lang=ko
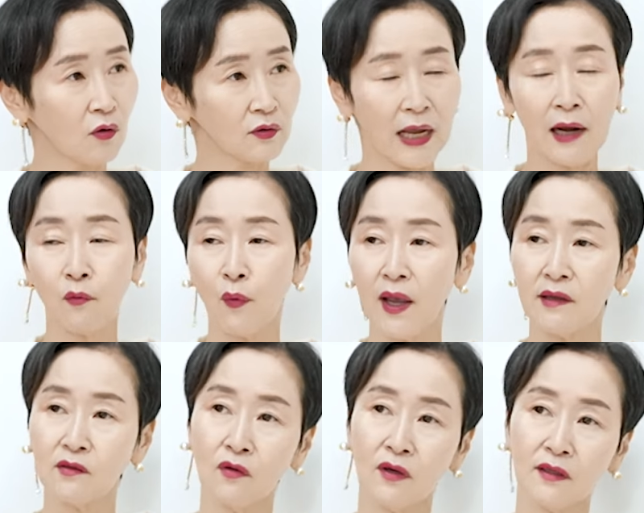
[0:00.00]
당
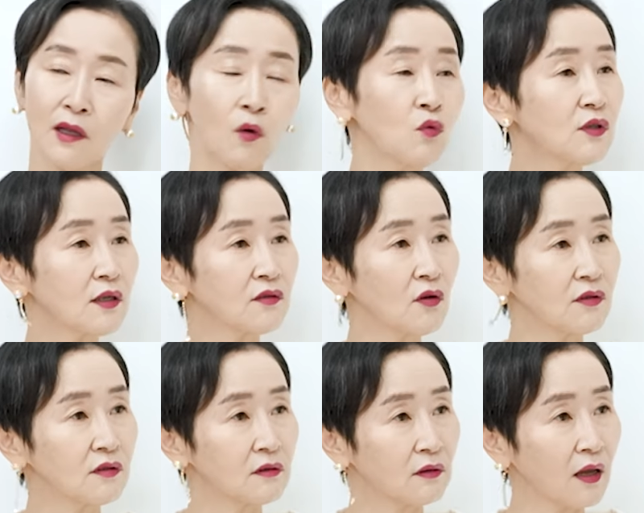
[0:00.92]
외에서 이렇게 딱 혼자 서
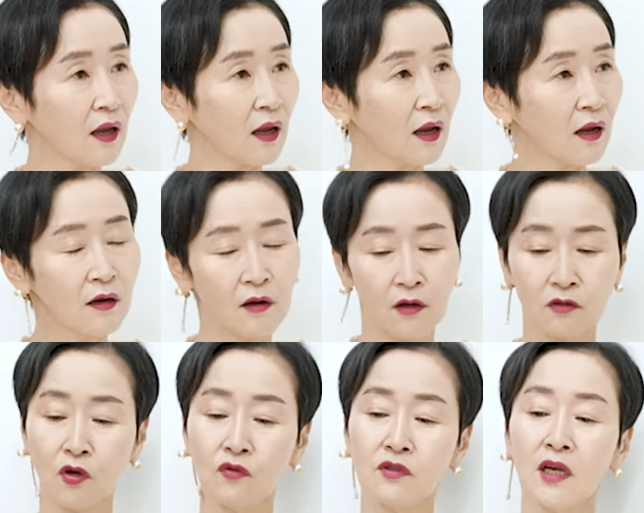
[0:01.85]
있을 때
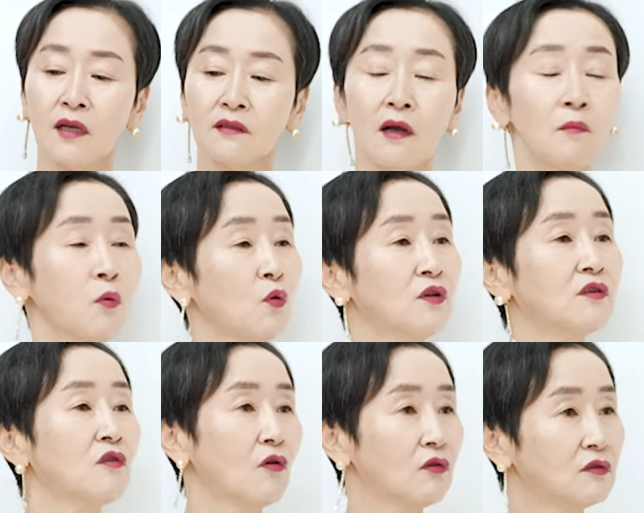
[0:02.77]
전체가 딱
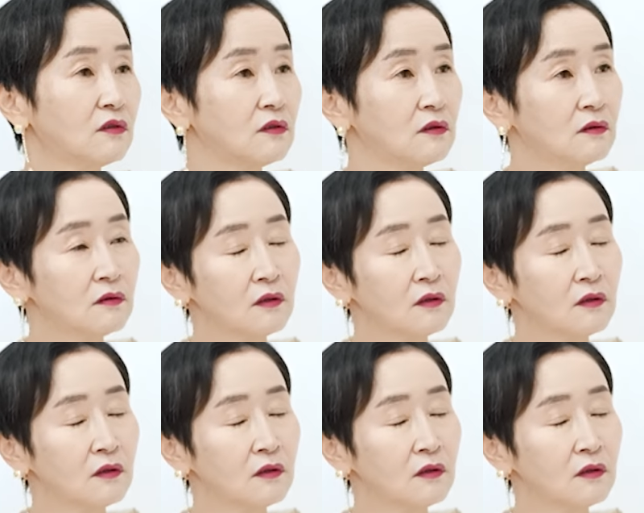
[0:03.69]
보이는 거거든.